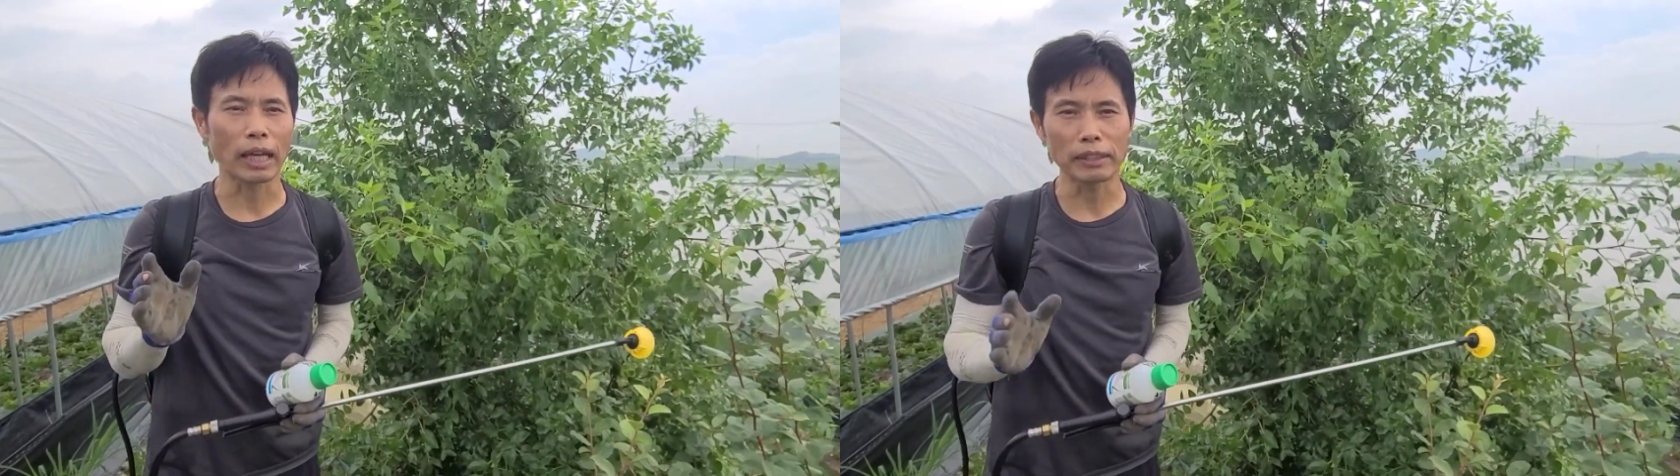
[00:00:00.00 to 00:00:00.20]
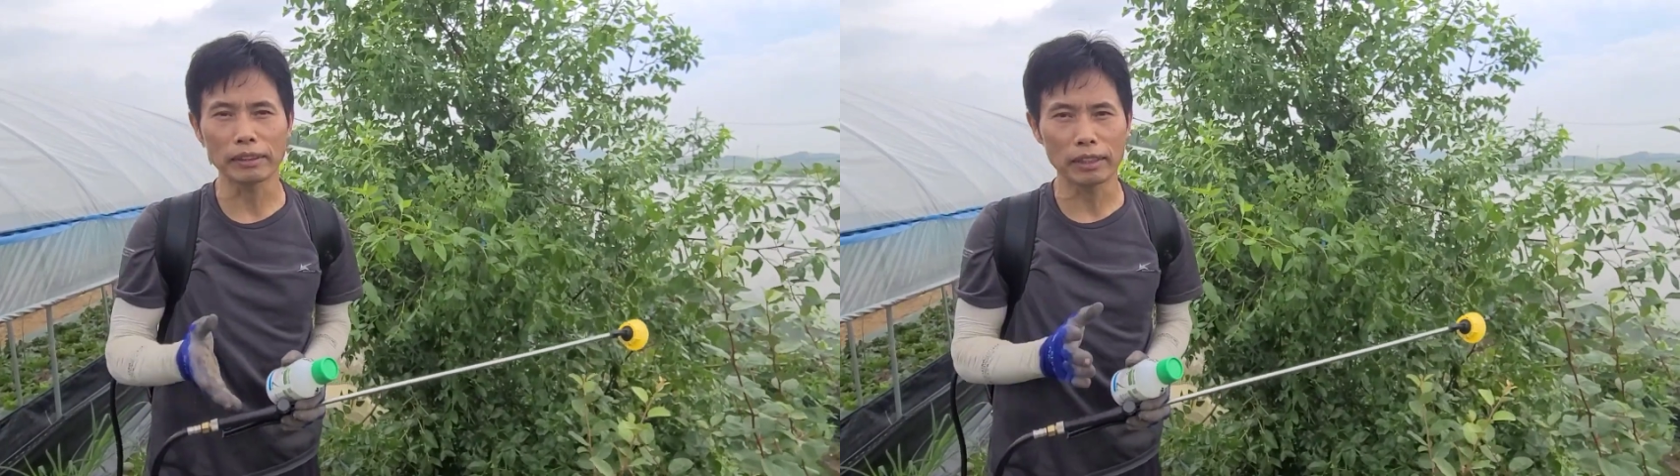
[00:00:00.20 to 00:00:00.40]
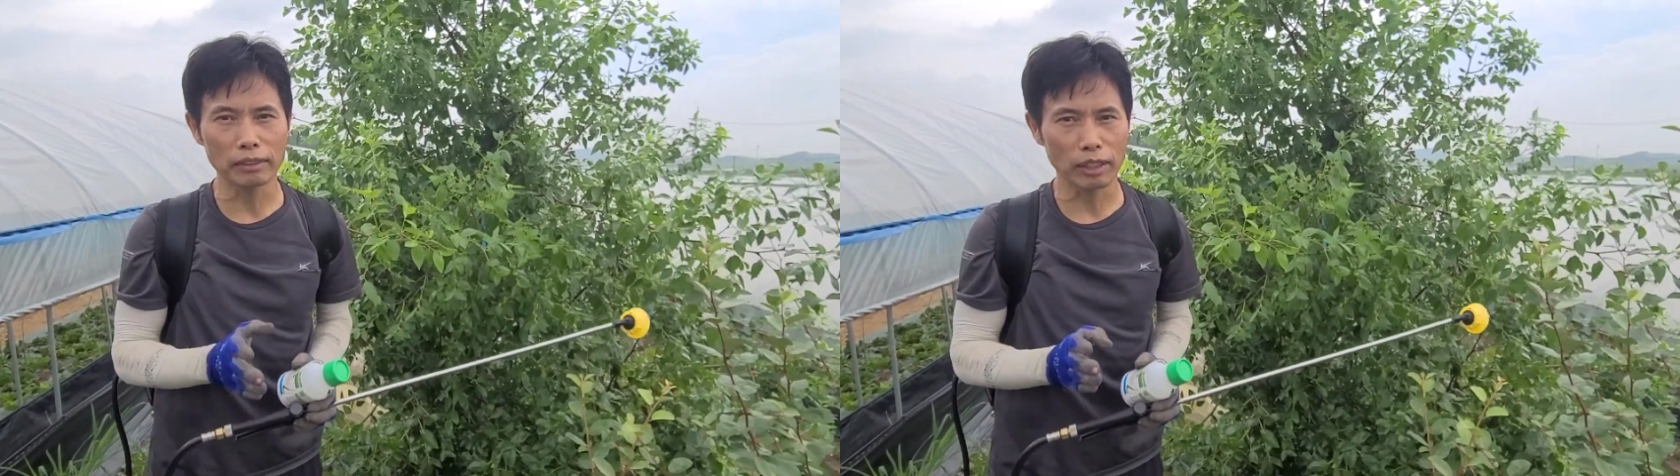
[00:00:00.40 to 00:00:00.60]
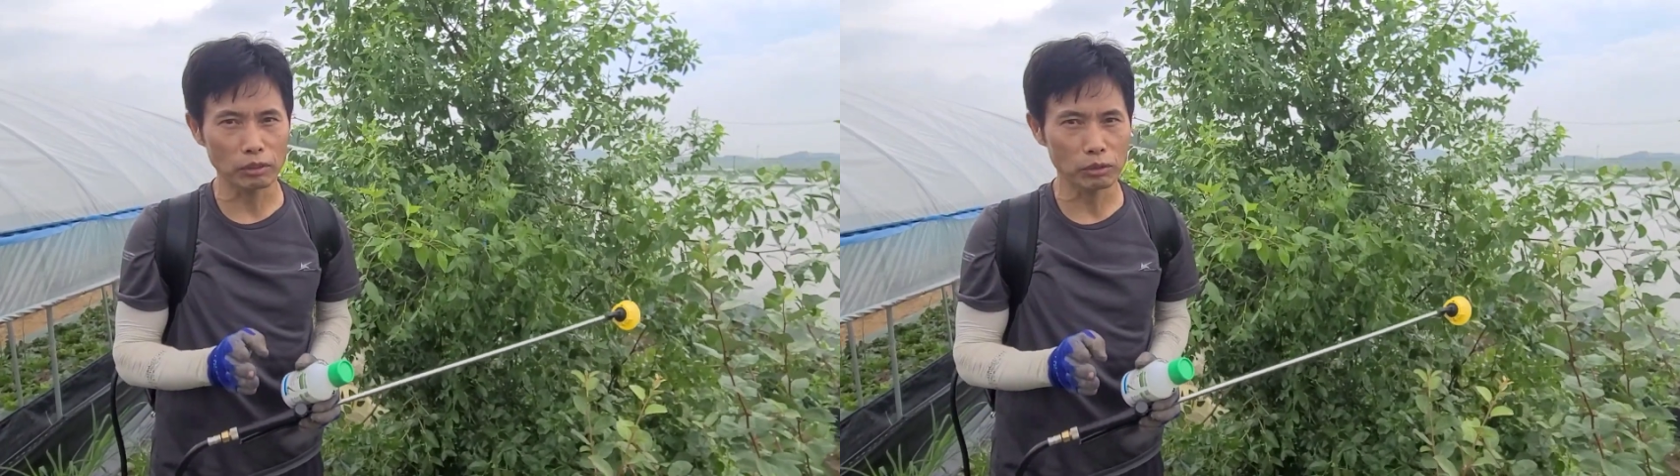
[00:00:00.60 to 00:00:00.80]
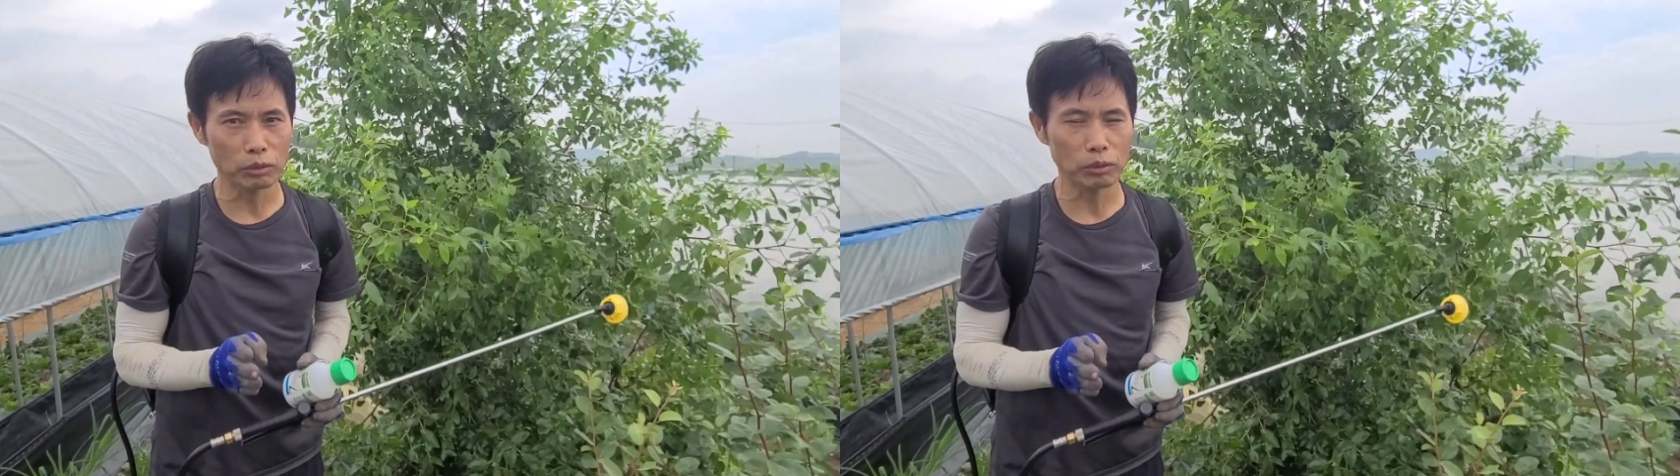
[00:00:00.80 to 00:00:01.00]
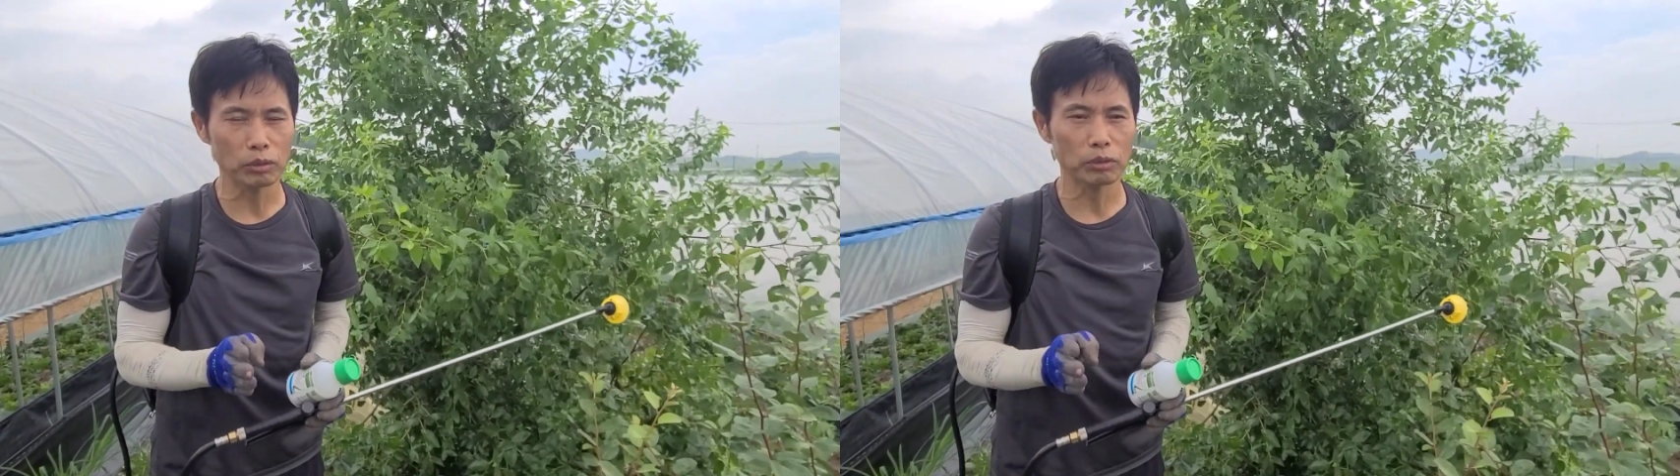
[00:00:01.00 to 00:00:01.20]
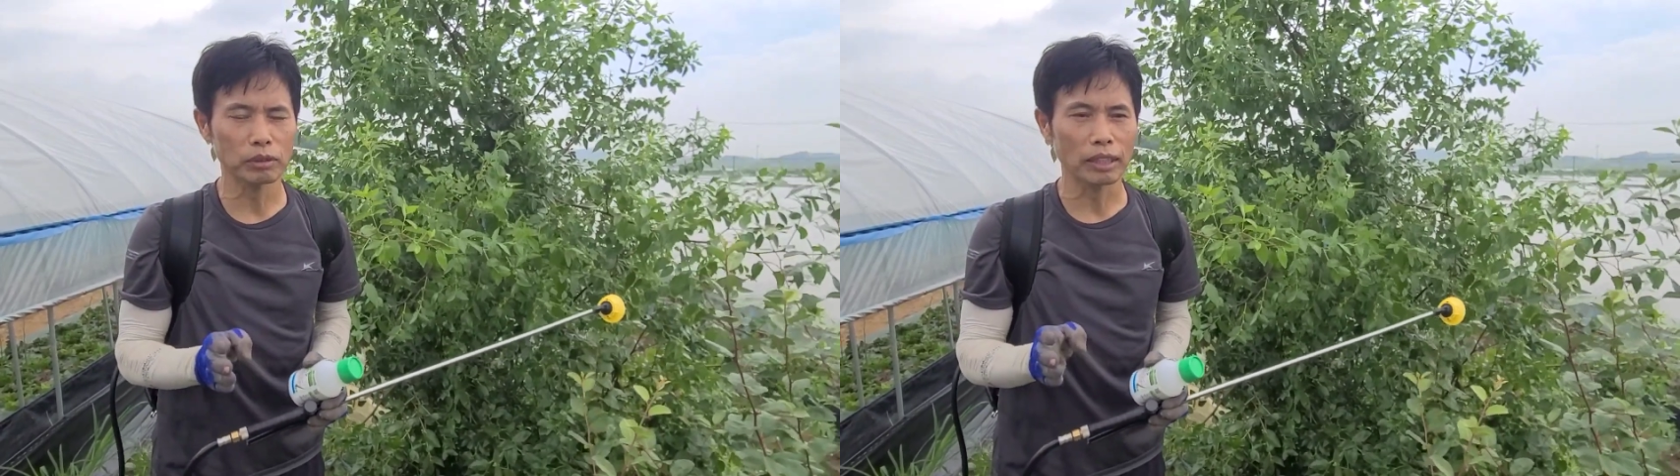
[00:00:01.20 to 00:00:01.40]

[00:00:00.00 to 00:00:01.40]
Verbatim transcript: 안 된다는 둥